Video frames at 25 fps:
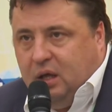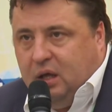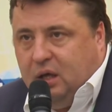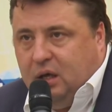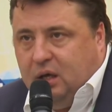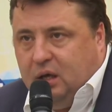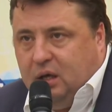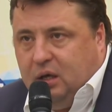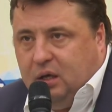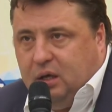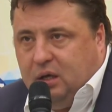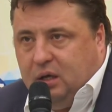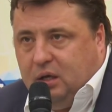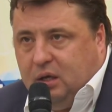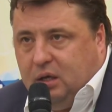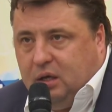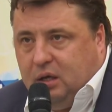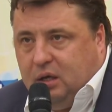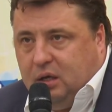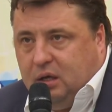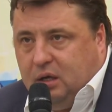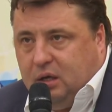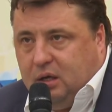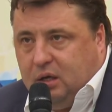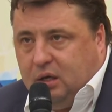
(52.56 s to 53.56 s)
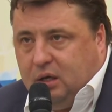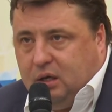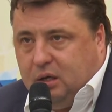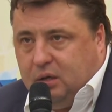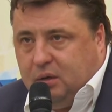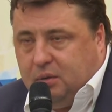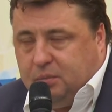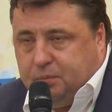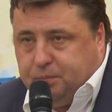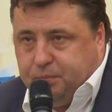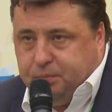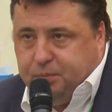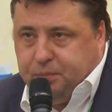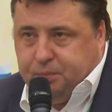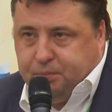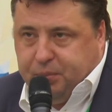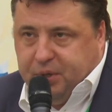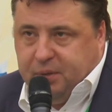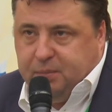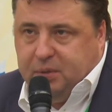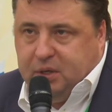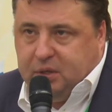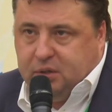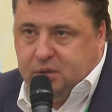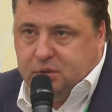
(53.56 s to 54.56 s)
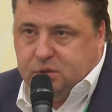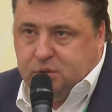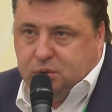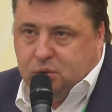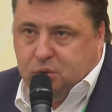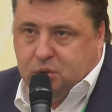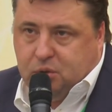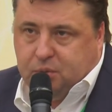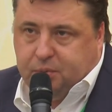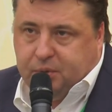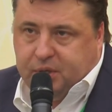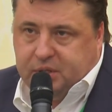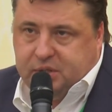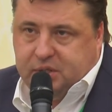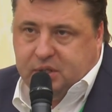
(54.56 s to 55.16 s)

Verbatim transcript: Э, примерно 40%,